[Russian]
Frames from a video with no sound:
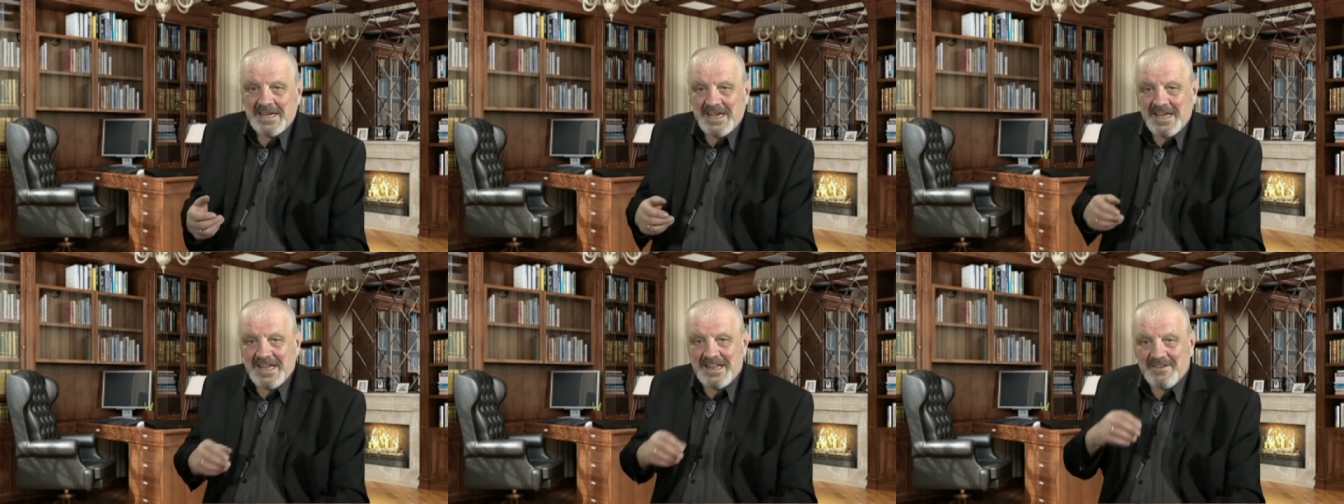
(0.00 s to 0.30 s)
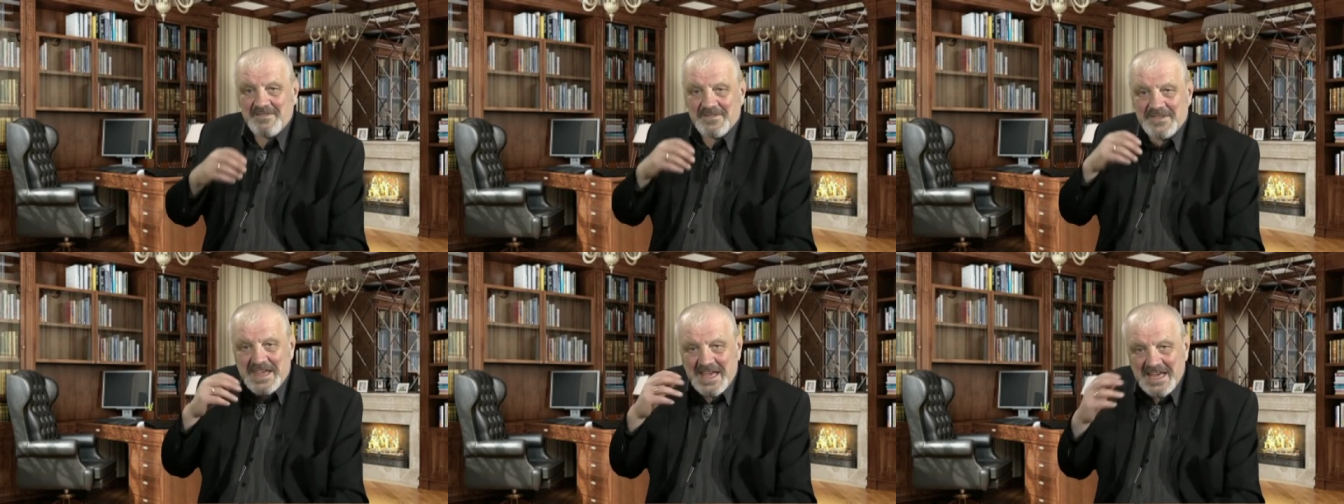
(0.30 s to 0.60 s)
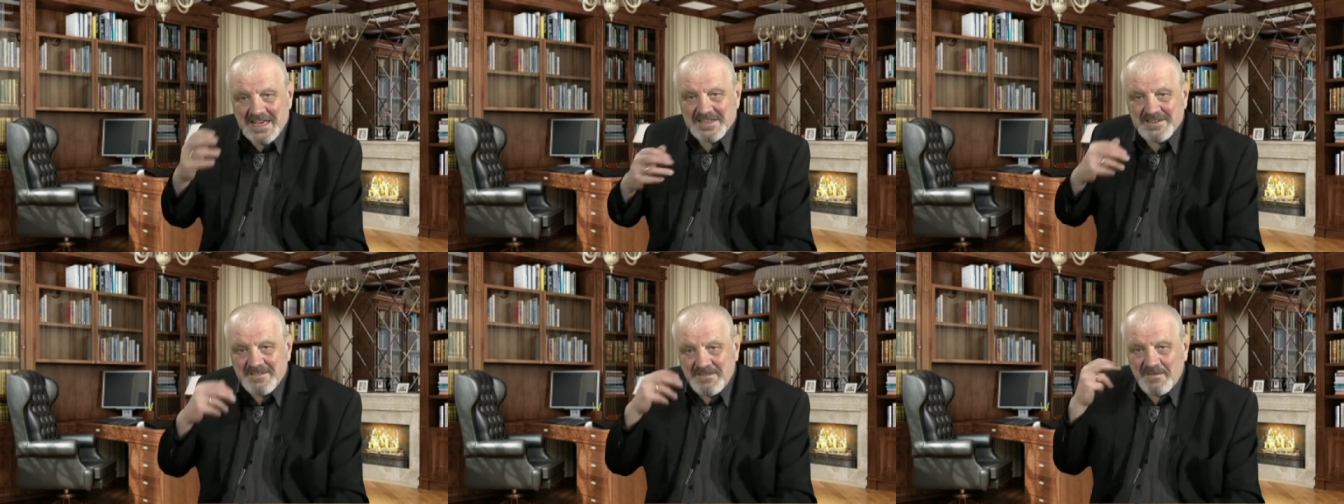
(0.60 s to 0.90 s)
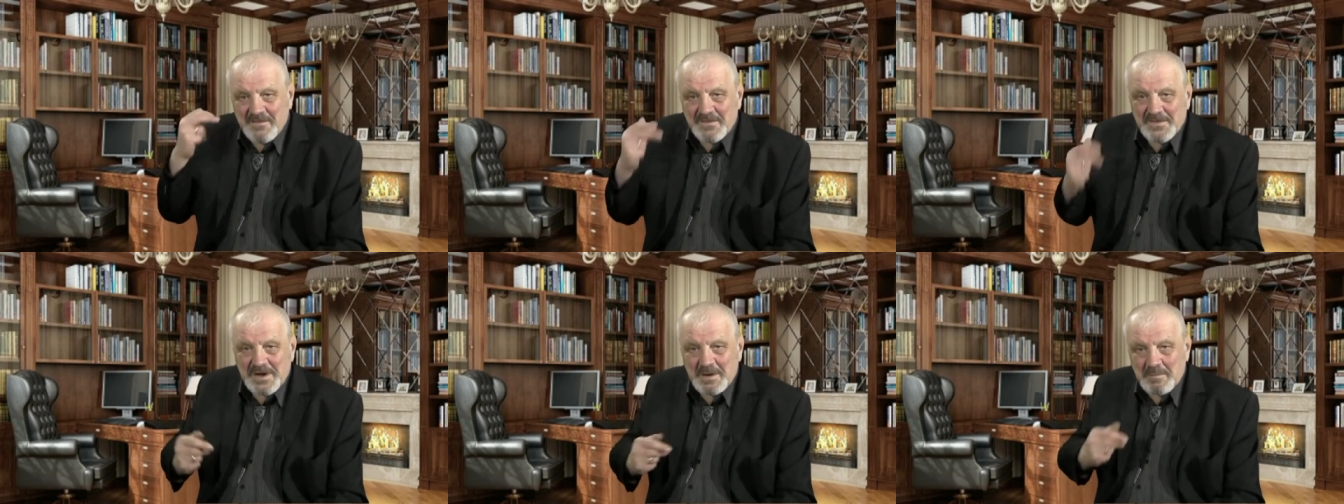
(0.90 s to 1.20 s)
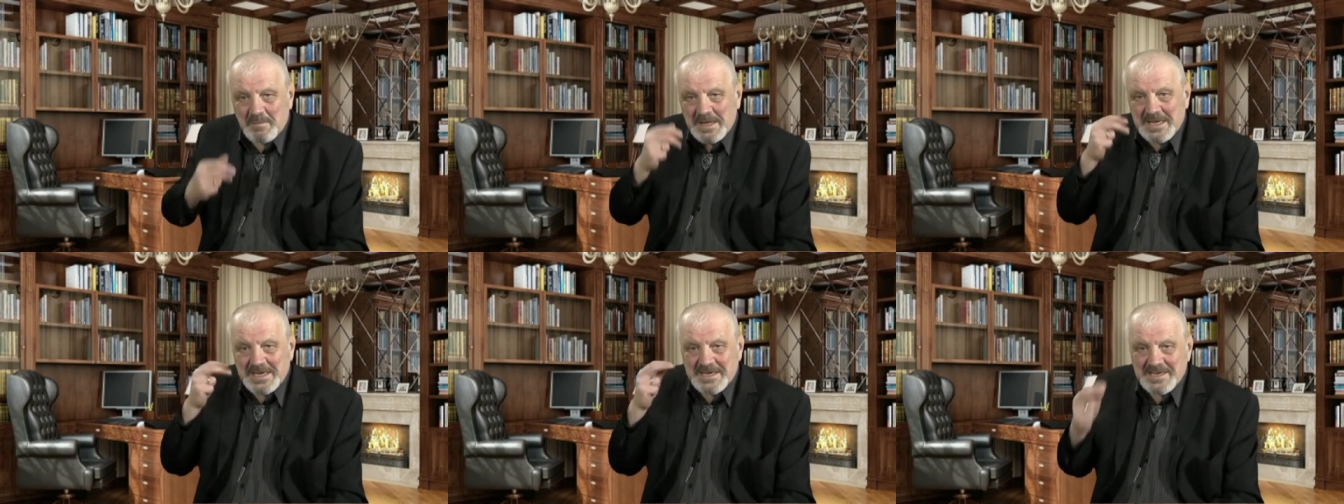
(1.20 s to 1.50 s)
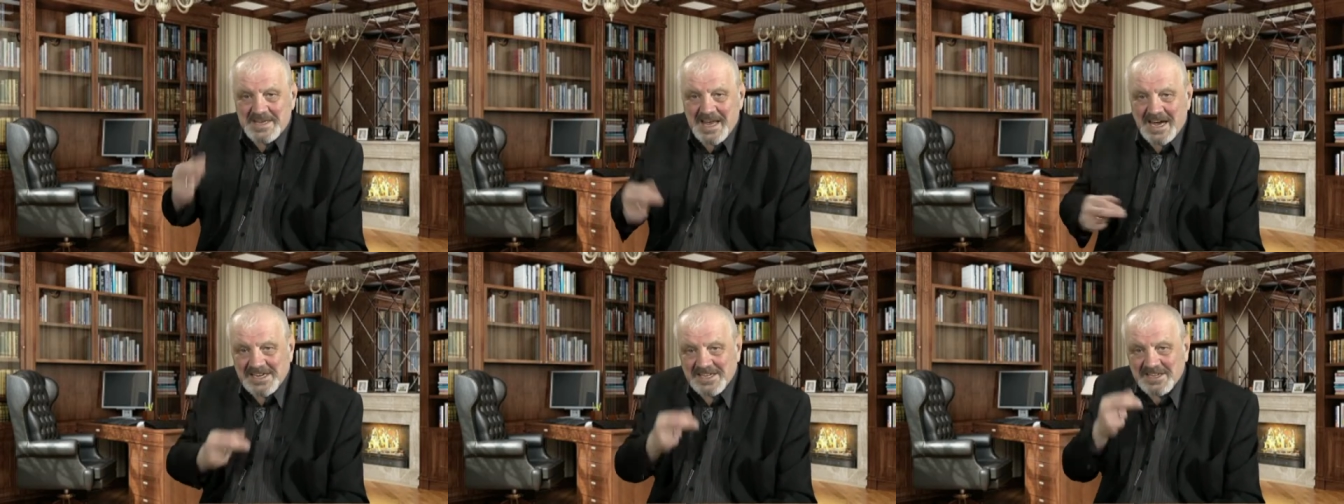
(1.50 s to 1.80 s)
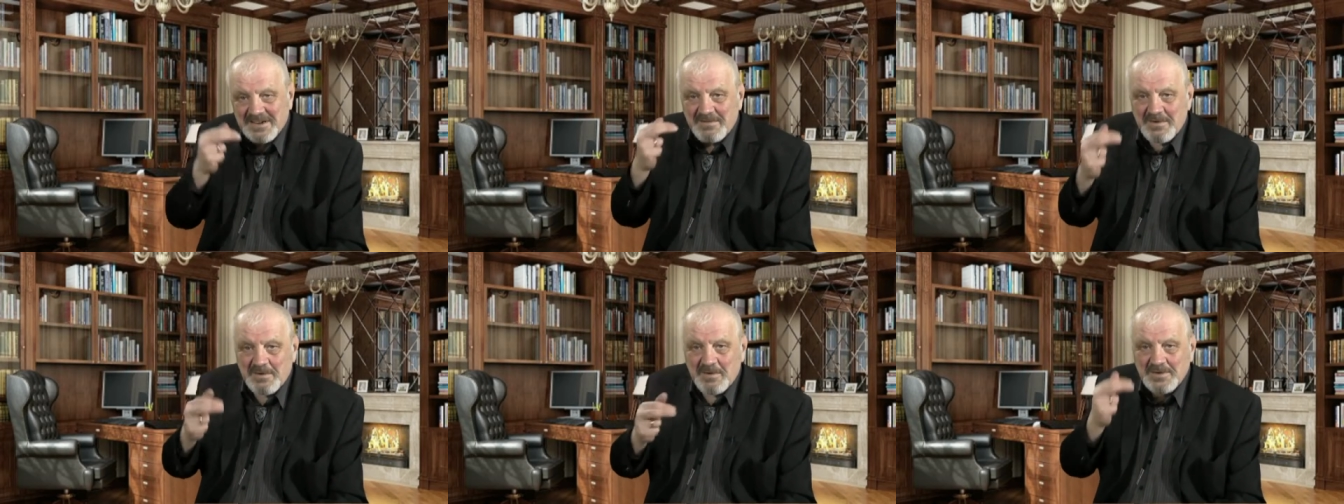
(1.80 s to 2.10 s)
Или в детстве вы
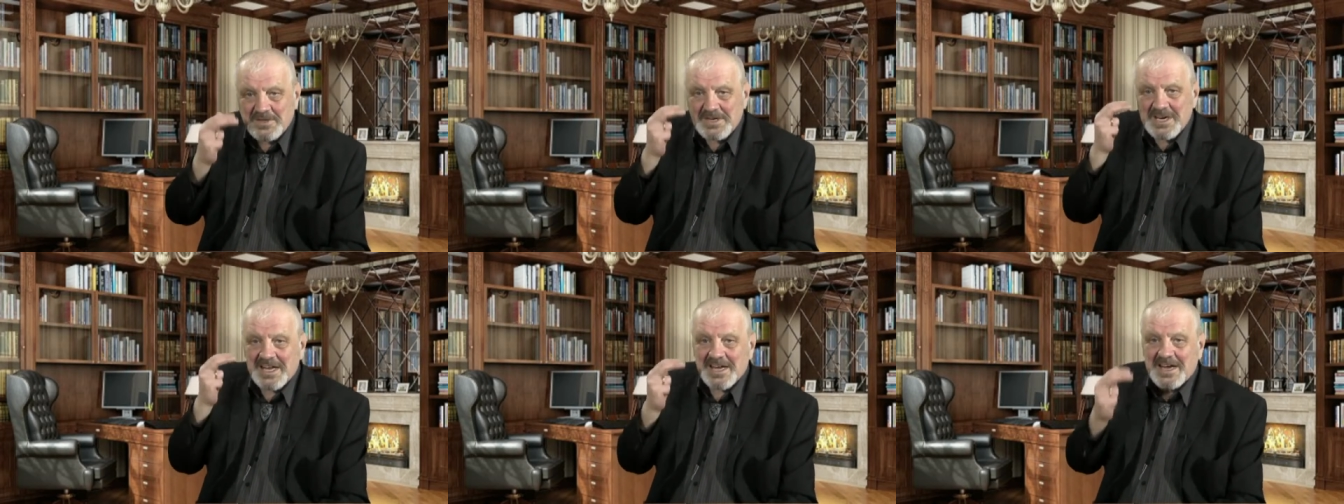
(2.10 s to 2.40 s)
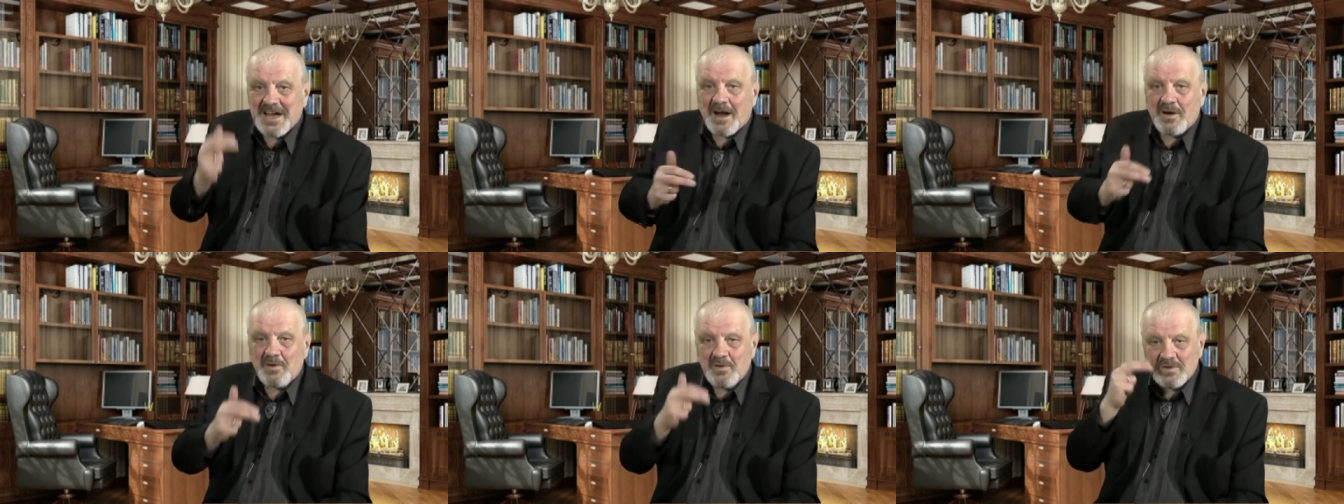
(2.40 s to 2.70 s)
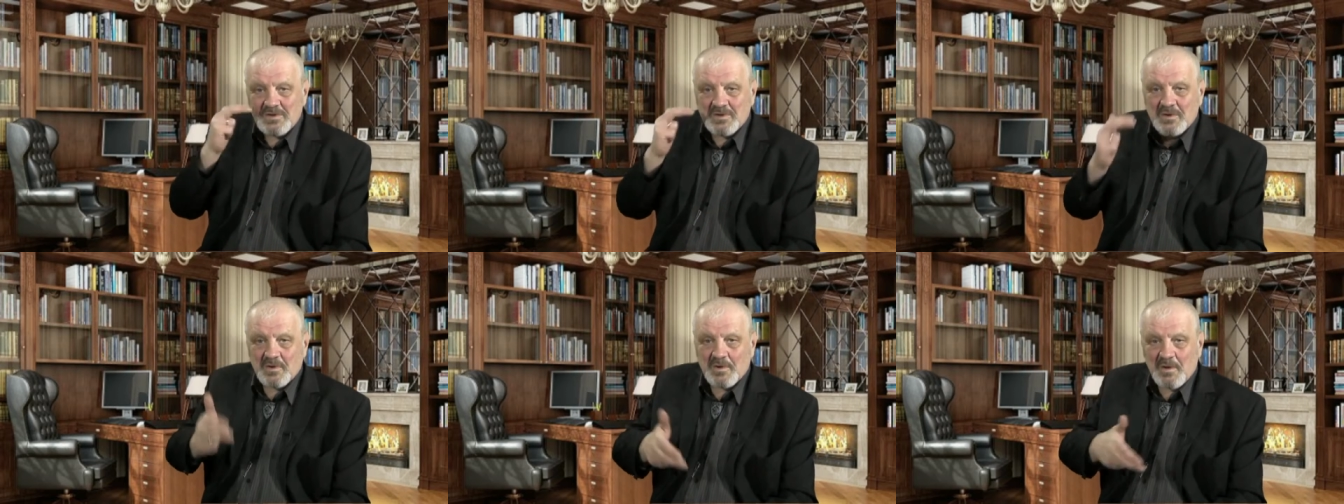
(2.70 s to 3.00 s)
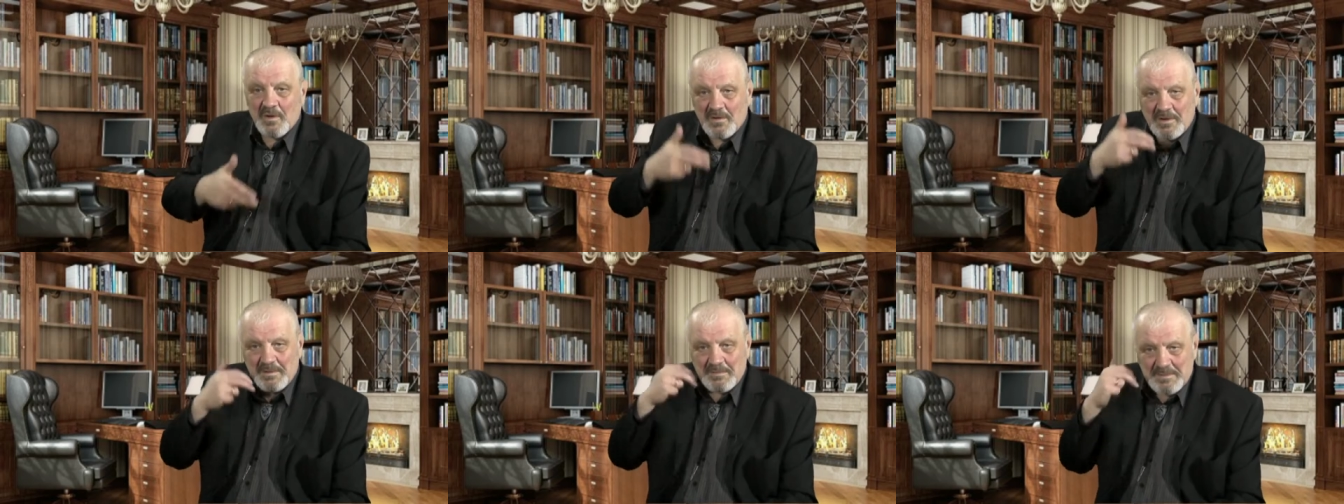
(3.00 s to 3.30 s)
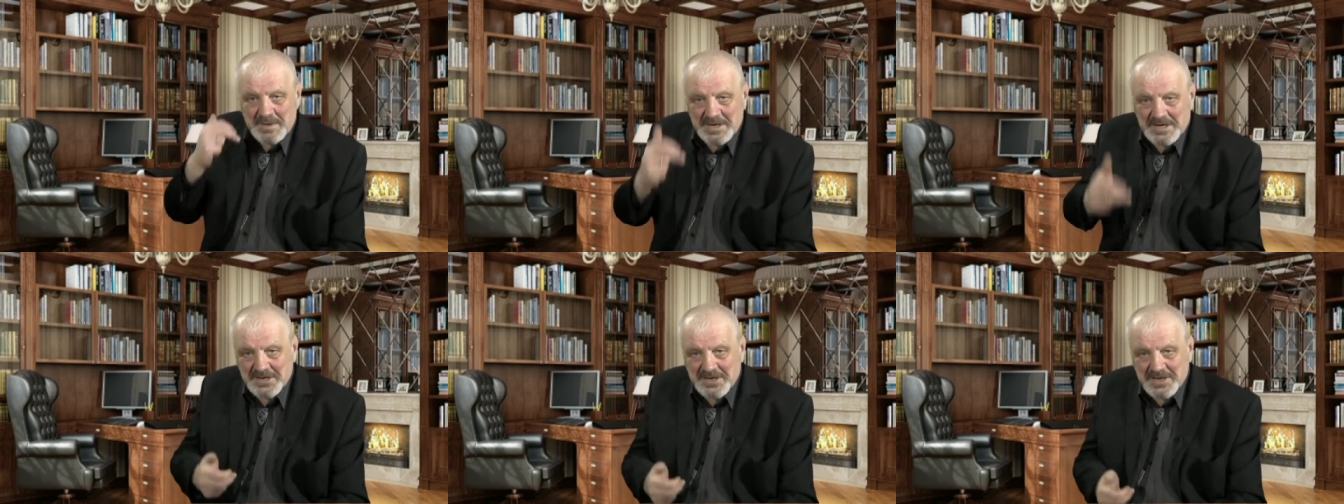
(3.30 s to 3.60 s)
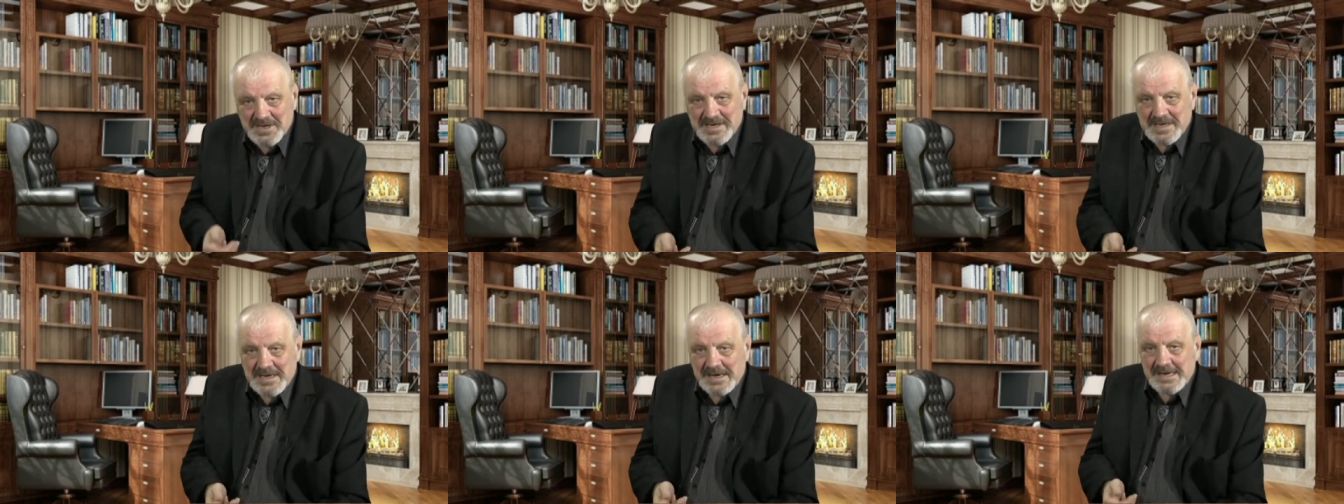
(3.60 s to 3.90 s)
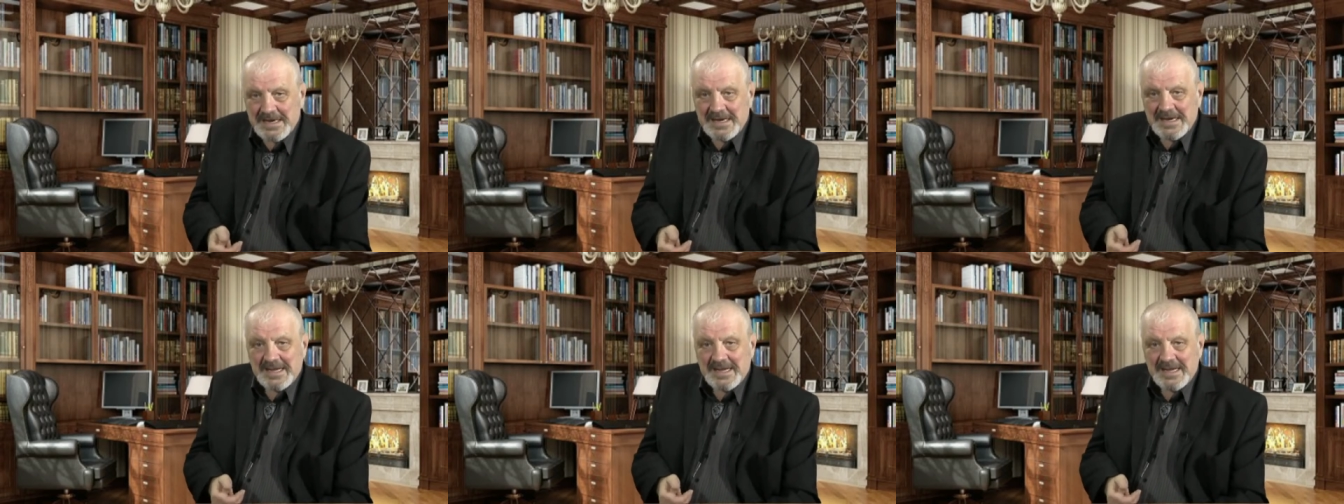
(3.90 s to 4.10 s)
блестяще выучили какой-то урок. Пишите.